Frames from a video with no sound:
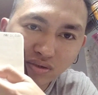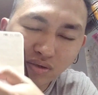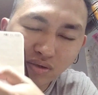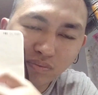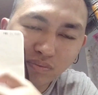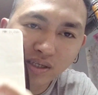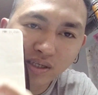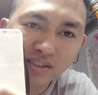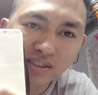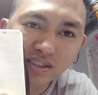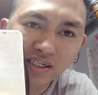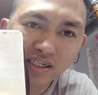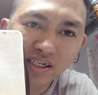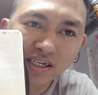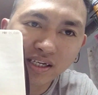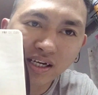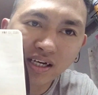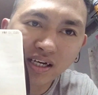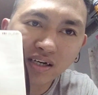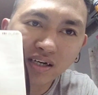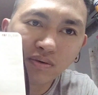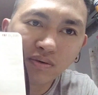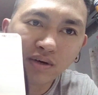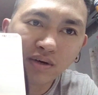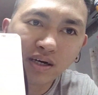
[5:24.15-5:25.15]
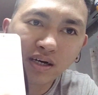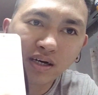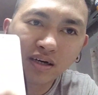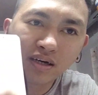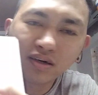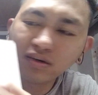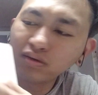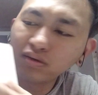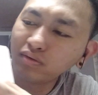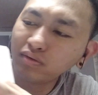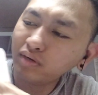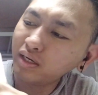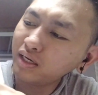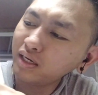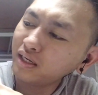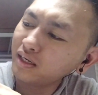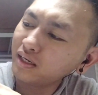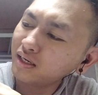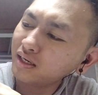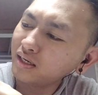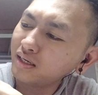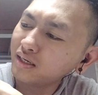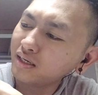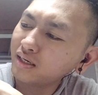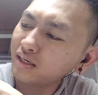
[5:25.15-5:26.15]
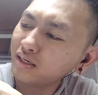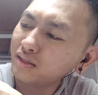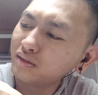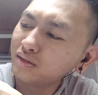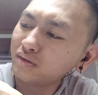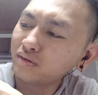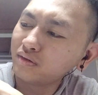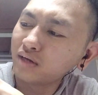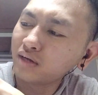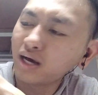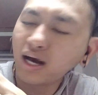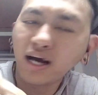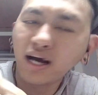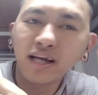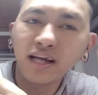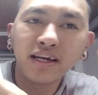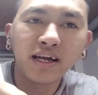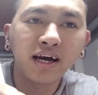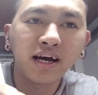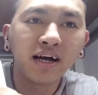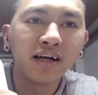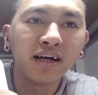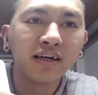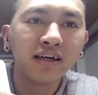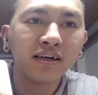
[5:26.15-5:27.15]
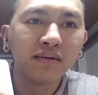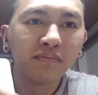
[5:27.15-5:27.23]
Yung iba kasi ginagawa, kunwari nakalagay doon Hana,